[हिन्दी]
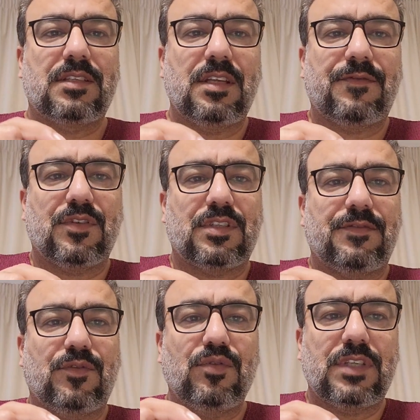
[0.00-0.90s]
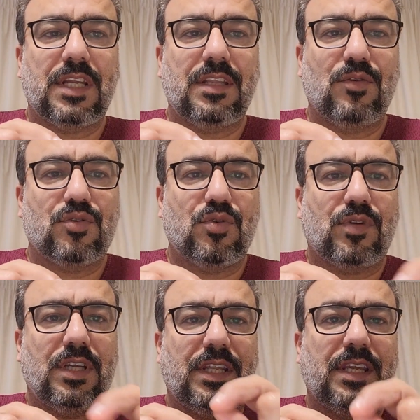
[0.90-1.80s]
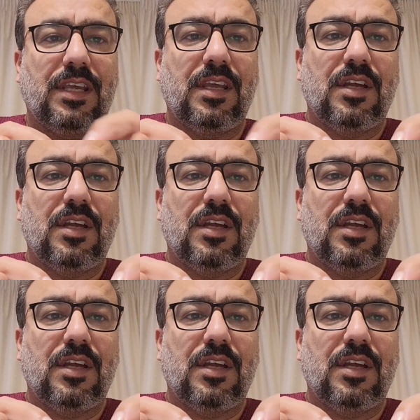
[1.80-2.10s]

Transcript: सिर्फ और सिर्फ उन सारे दोस्तों के लिए